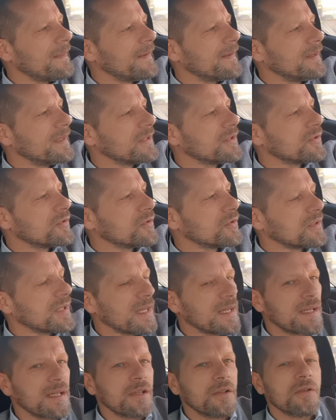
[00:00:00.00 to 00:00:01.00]
in istituto
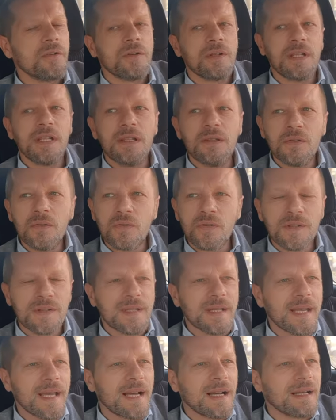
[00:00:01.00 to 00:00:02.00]
tecnico
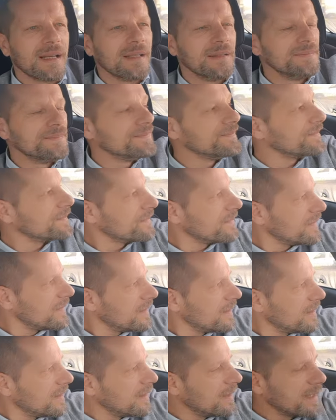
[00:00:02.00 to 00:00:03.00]
industriale,
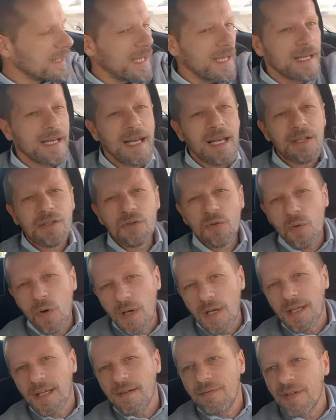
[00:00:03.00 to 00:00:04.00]
che era la
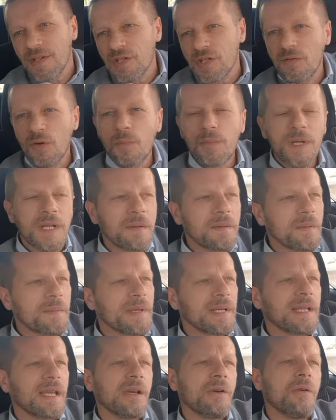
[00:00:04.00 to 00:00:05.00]
scuola che facevo prima
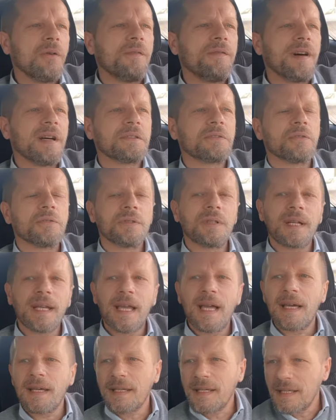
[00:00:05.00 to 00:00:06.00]
perché avevo fatto tre
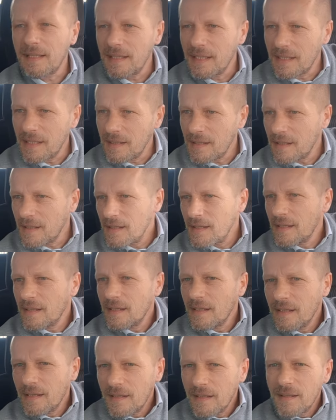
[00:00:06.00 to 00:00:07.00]
anni di,
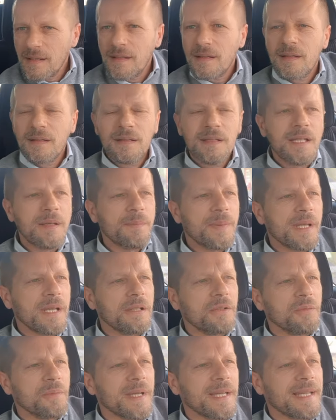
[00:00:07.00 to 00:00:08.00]
di
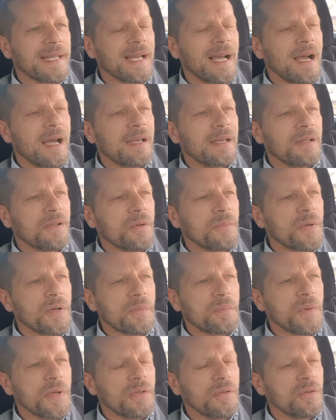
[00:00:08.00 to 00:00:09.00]
perito meccanico, però
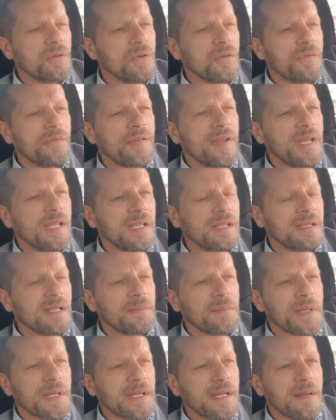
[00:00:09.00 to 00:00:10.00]
poi non l'ho finita
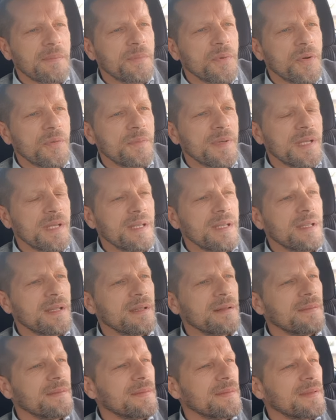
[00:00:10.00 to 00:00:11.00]
perché poi mi
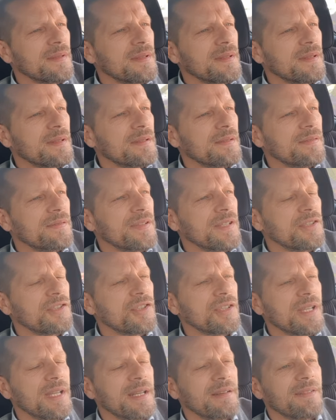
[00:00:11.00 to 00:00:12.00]

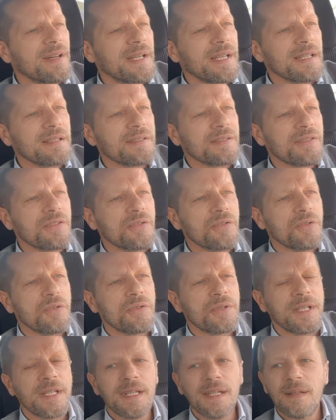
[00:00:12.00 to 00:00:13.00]
feci delle
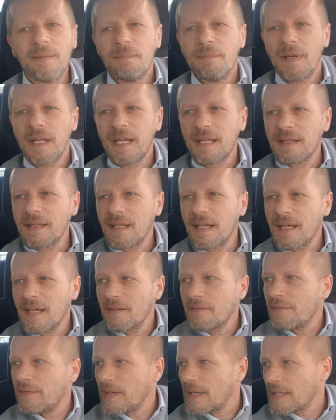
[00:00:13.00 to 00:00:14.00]
variazioni e me ne andai a
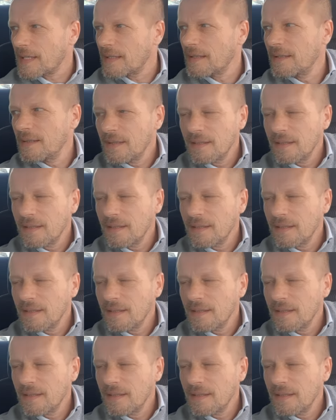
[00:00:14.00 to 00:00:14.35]
fare